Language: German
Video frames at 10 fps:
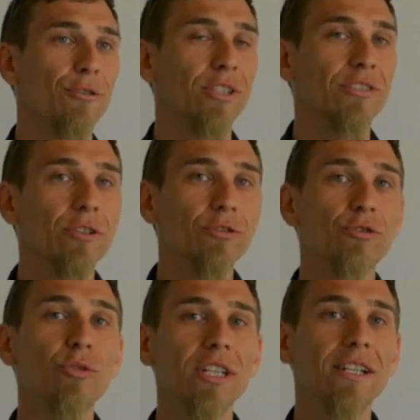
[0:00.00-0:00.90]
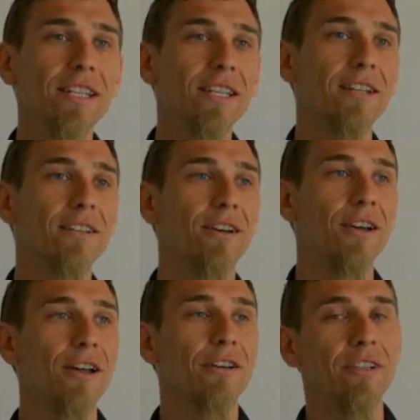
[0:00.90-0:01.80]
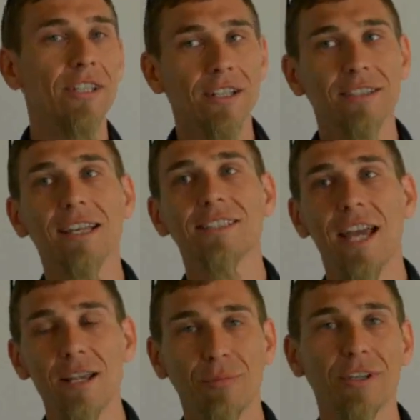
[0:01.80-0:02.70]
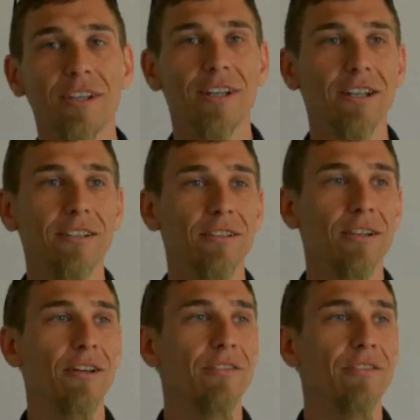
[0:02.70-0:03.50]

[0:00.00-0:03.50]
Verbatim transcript: Und das wird uns nur gelingen, wenn jeder das einbringen kann,